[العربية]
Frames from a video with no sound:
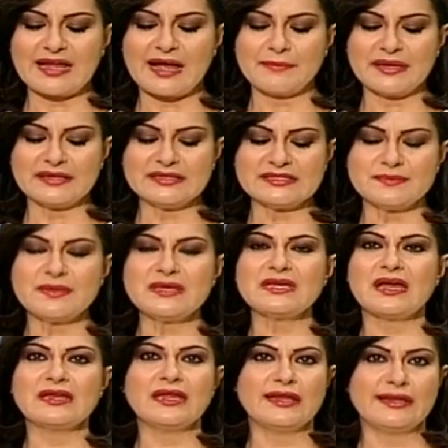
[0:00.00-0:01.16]
تعبا
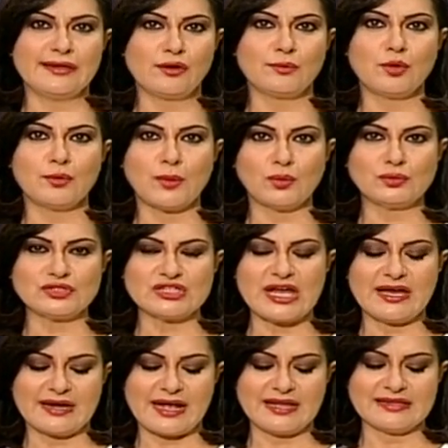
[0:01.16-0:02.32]
نسبيا اليوم هو مولود
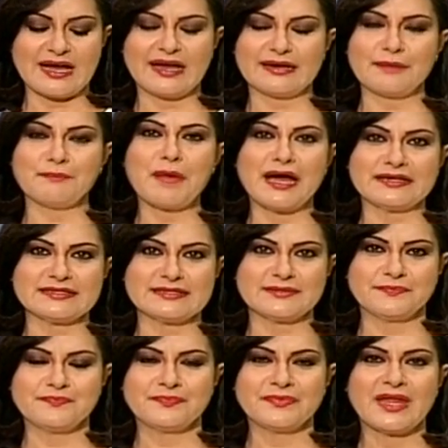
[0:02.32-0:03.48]
شهر أدار مارس
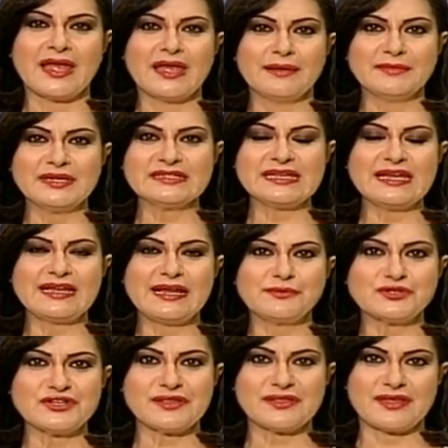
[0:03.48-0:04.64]
ننتقل
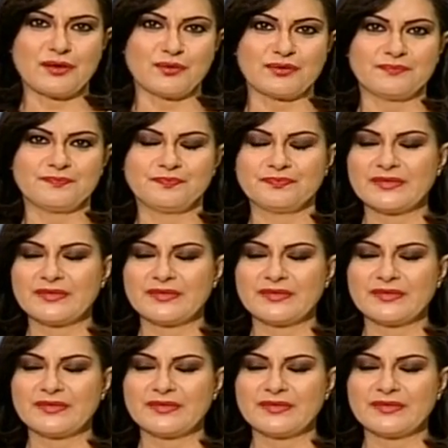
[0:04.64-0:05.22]
لبرج الثور